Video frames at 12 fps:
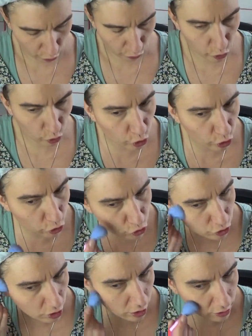Finde ich jetzt
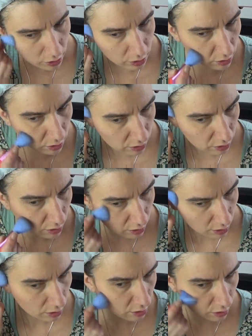schade.
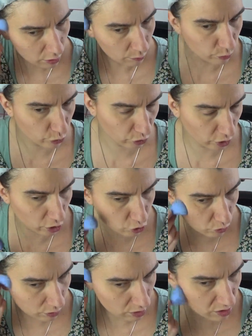Ich möchte ja
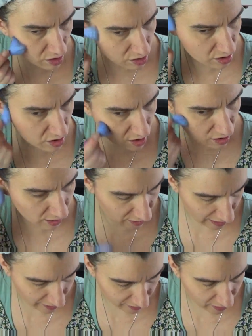schon... Ah ja, es
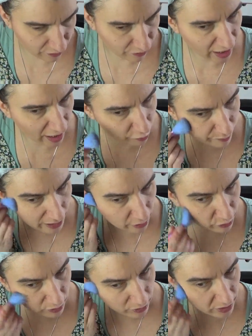lässt sich zwar
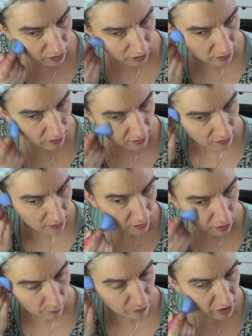aufbauen, Leute.
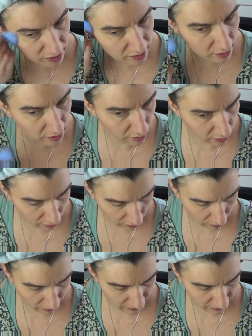Hab nichts gesagt.